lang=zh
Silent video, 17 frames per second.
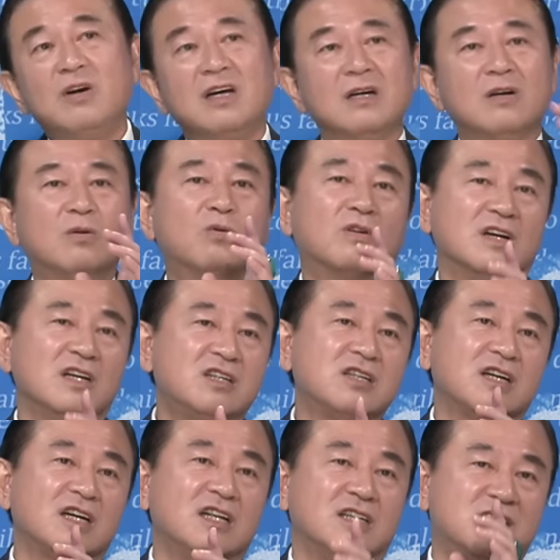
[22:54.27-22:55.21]
为我一
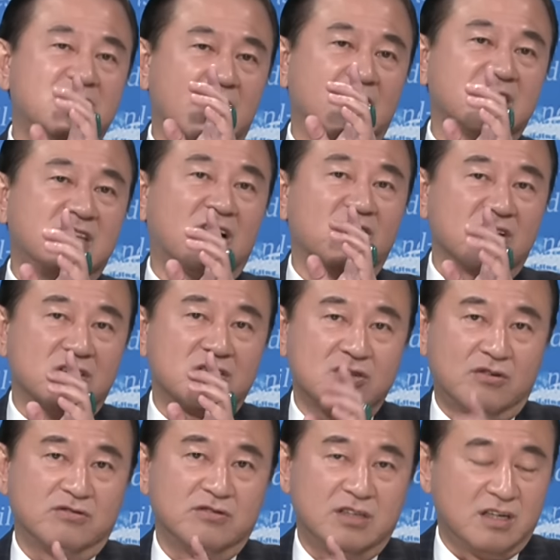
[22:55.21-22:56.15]
直跟你强调一个
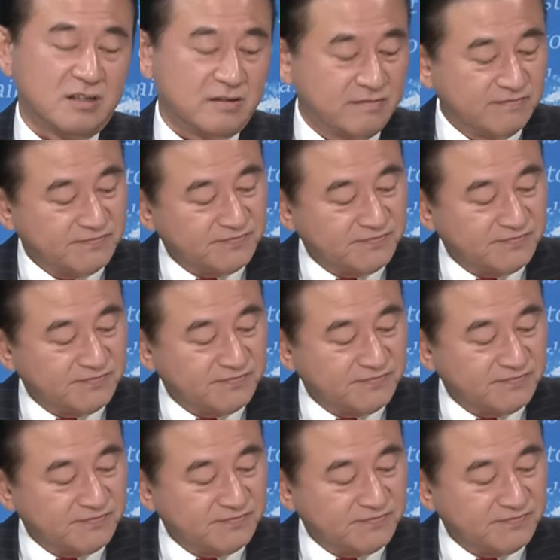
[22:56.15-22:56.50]
重点，